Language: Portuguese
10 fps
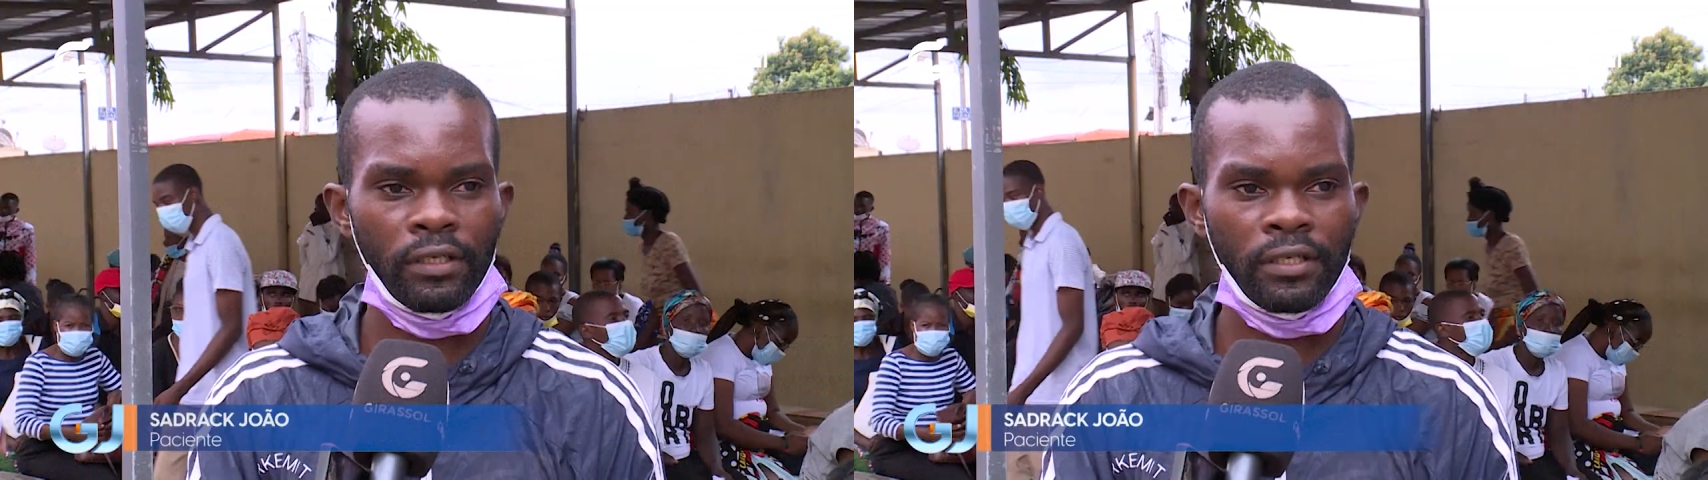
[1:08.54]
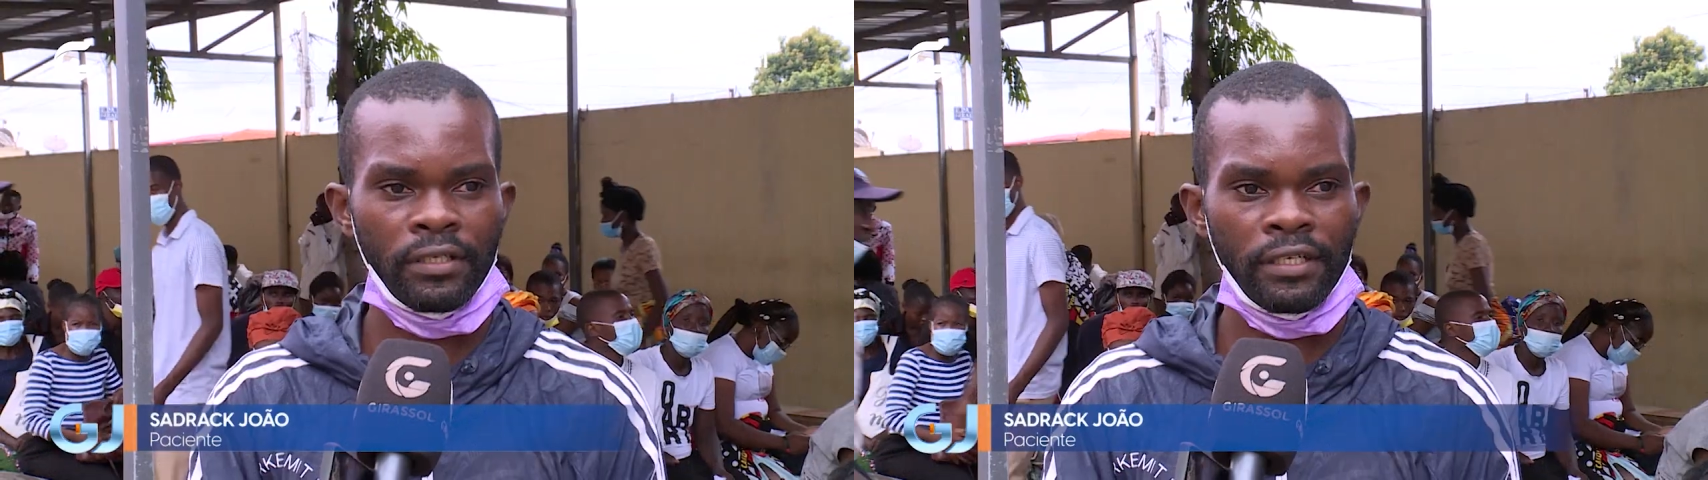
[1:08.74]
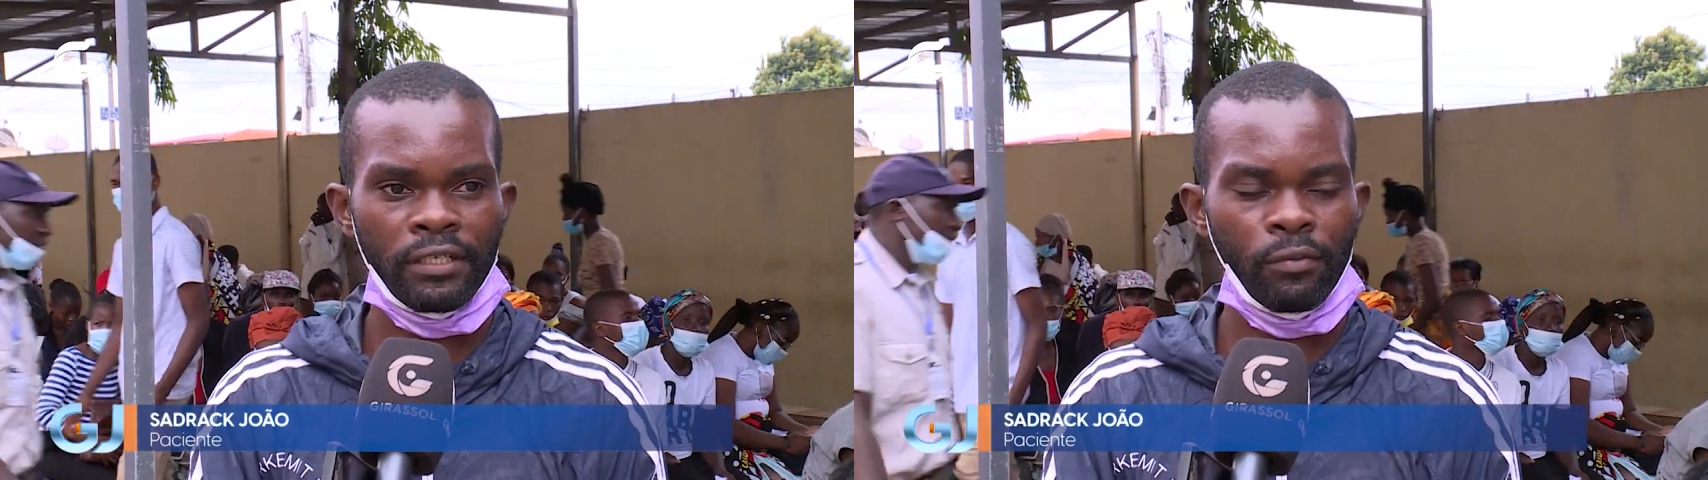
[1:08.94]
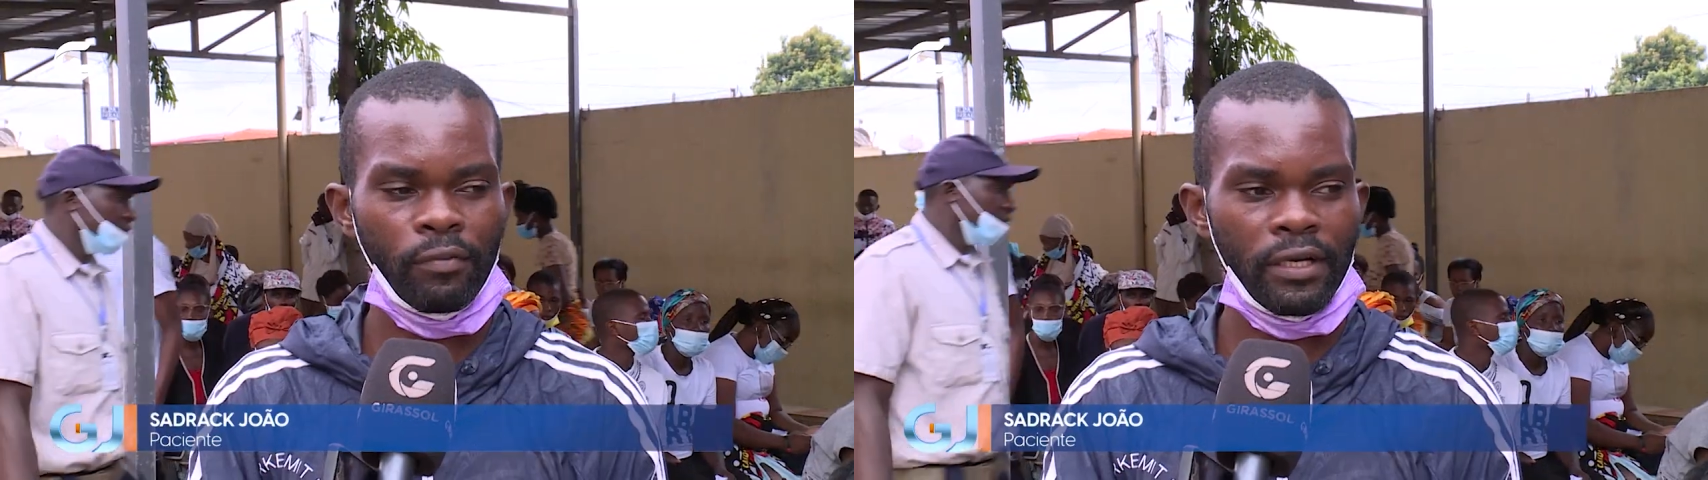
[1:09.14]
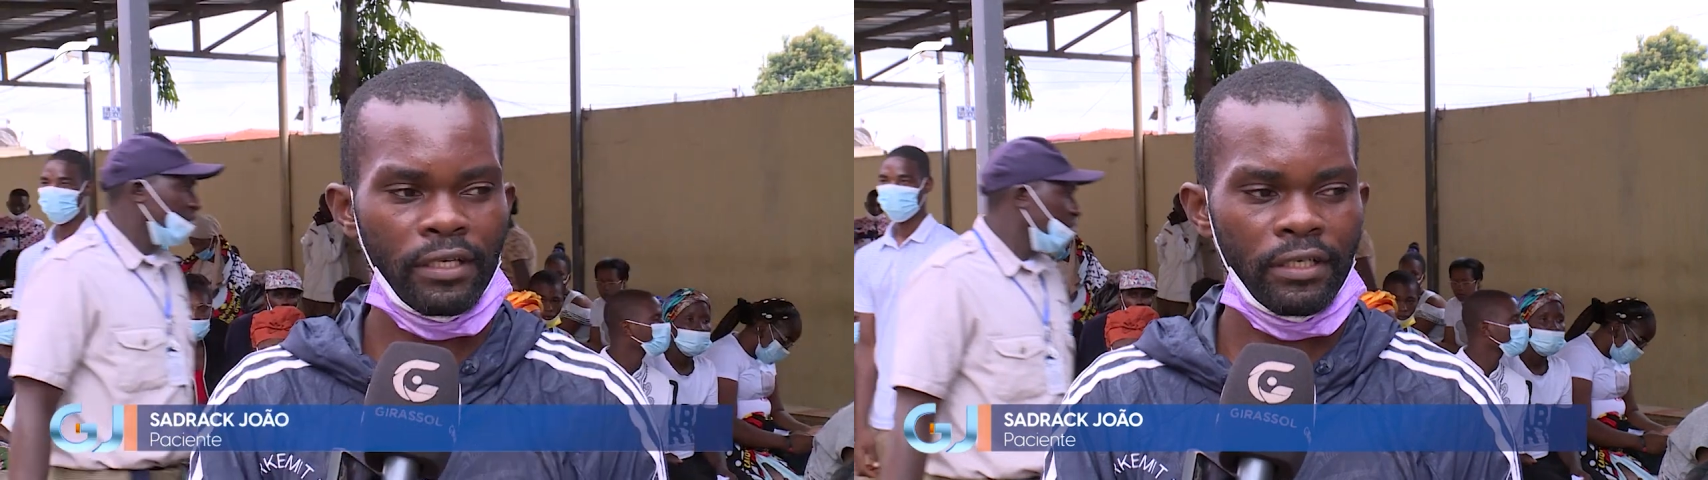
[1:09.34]
e que sejam
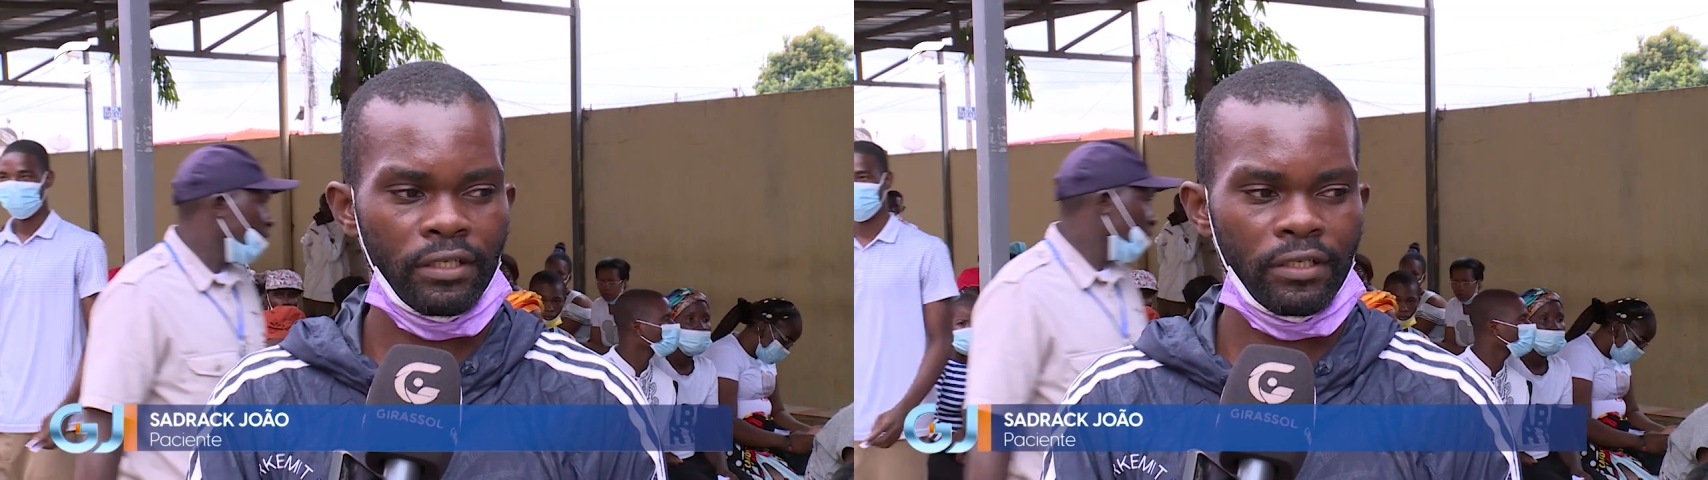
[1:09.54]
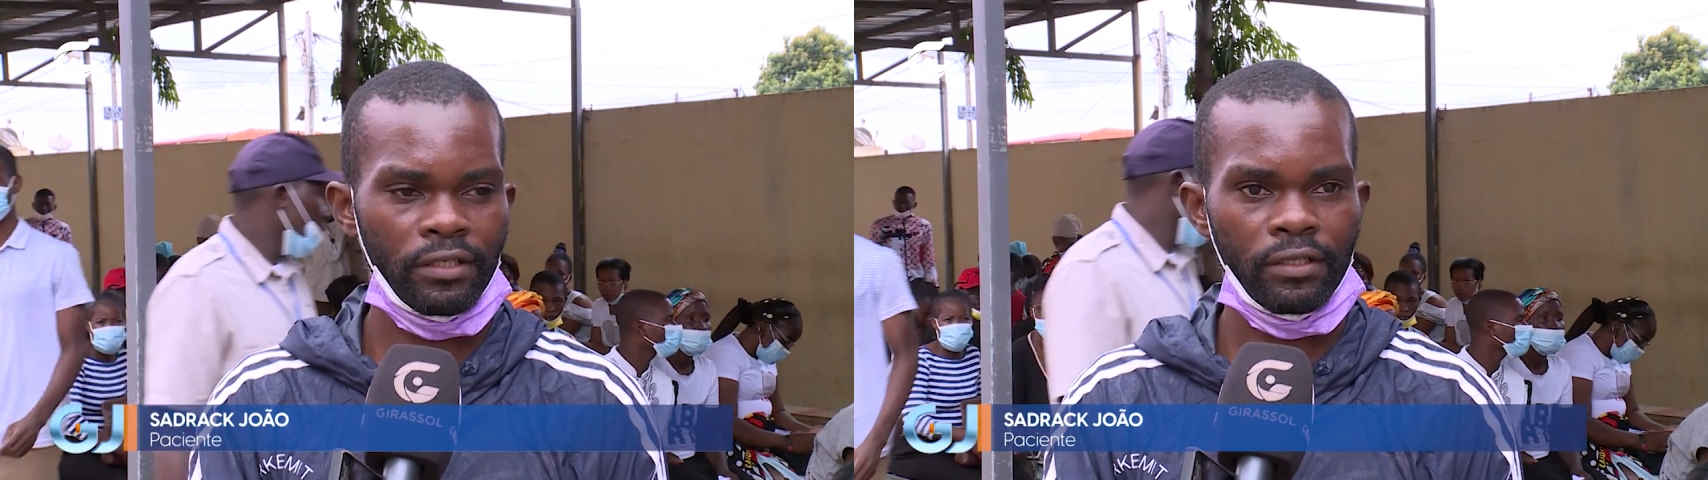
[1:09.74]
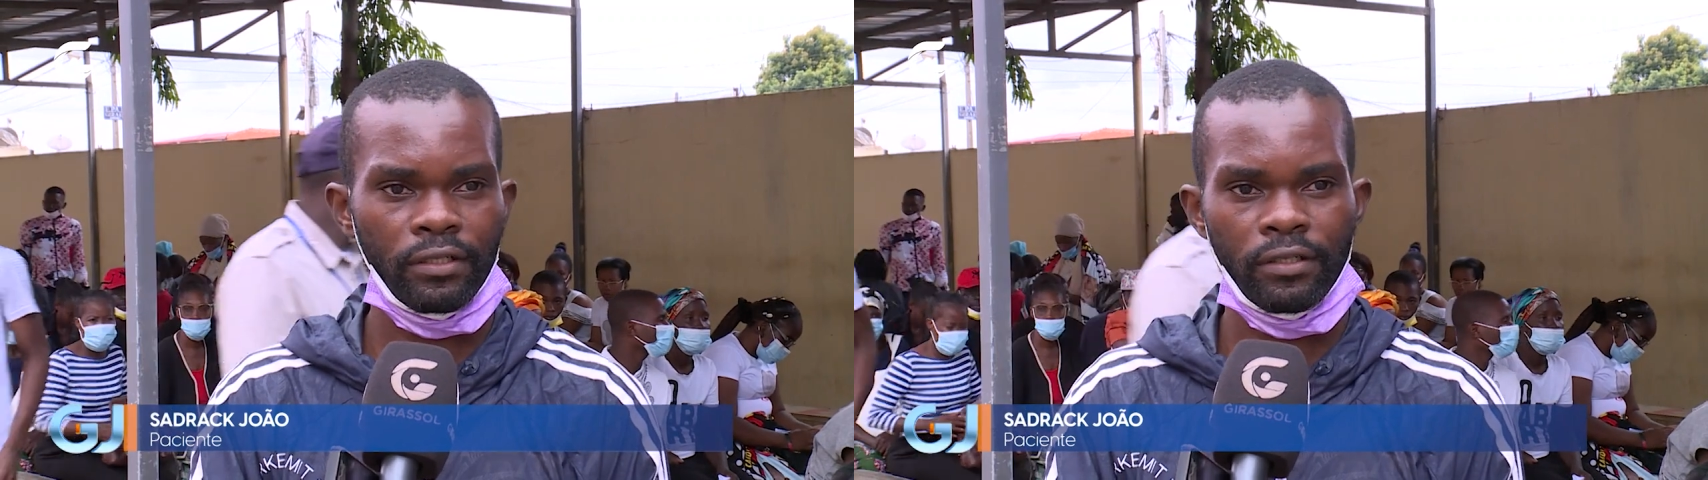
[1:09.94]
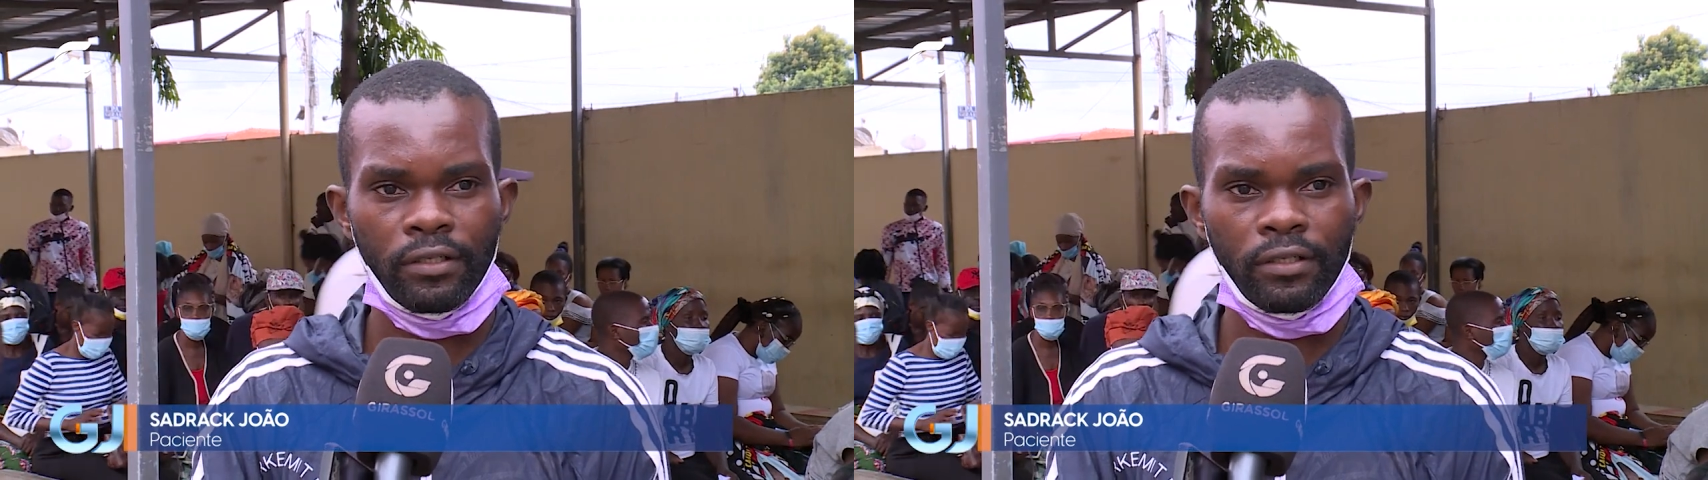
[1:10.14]
mais